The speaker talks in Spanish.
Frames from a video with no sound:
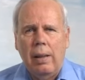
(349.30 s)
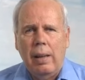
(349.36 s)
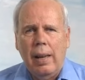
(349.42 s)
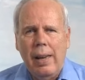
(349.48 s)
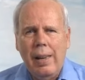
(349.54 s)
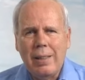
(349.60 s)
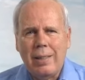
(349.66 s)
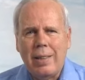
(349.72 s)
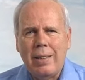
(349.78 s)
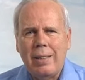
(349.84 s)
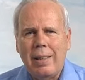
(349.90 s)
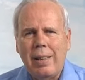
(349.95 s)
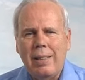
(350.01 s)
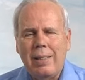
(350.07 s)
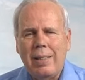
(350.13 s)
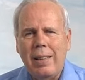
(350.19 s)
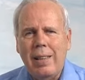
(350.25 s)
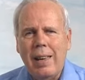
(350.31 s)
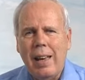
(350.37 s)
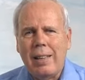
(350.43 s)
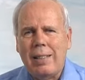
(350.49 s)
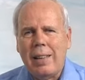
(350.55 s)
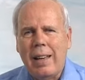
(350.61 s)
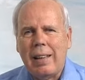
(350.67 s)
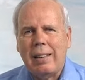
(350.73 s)
Esta es la
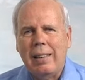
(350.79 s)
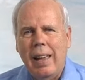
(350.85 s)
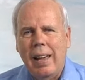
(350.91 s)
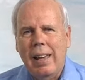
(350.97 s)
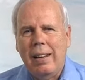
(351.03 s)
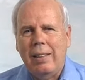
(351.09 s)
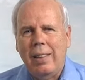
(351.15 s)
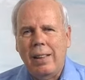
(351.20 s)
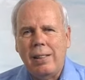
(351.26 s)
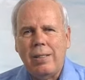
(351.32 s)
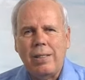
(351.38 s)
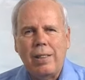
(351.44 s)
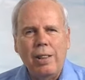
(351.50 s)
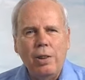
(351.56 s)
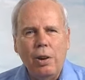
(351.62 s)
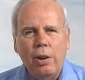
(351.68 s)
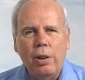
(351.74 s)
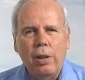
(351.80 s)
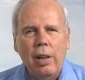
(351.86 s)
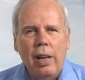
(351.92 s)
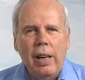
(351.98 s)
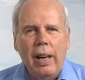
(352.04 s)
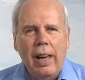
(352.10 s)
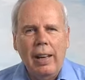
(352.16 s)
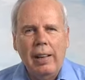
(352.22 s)
enseñanza clara del Señor
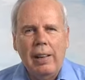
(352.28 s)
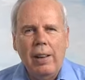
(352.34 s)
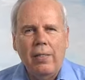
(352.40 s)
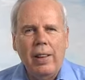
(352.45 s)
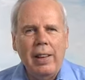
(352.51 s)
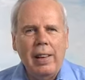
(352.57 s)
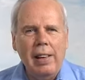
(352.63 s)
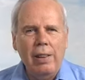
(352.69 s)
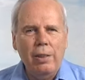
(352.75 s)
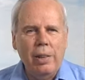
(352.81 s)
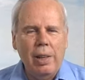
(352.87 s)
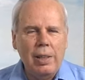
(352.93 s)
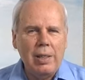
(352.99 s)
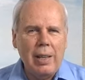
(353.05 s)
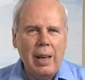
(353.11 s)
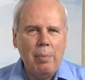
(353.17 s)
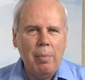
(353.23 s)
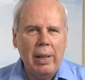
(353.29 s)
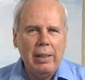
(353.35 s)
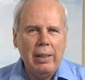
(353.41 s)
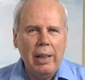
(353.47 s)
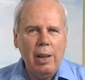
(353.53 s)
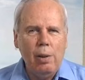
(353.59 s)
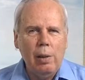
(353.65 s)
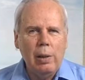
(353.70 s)
en el Evangelio de San
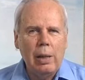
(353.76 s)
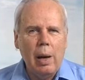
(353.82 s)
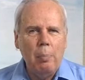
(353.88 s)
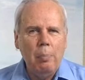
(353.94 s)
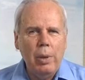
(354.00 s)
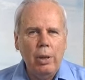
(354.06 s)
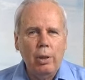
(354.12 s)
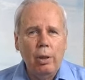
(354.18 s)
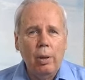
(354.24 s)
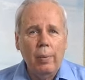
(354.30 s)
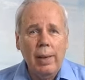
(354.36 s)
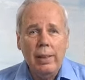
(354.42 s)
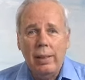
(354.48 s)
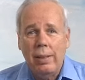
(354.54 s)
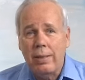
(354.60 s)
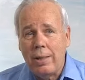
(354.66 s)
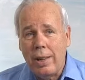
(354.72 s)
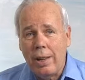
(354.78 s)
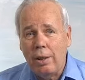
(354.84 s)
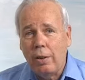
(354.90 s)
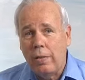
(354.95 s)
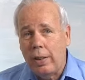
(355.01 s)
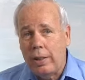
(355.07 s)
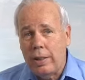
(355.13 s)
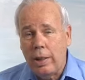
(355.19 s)
Mateo, el capítulo
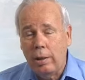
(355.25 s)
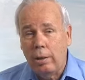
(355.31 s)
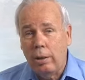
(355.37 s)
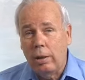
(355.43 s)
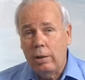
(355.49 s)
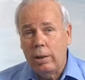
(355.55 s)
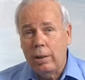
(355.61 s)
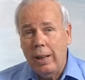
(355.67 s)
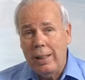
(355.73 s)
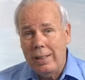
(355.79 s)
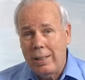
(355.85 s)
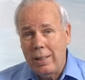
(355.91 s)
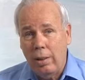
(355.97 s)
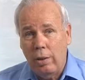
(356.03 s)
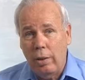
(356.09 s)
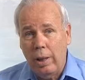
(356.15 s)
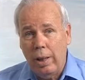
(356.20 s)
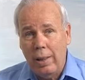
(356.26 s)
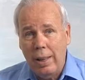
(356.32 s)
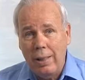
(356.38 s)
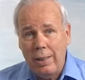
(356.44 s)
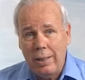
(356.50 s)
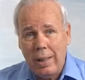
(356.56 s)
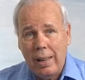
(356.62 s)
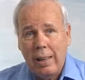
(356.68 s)
25, versículo 13, donde
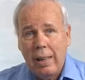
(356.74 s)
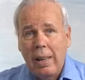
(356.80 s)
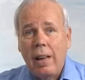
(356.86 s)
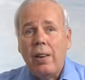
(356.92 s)
dice,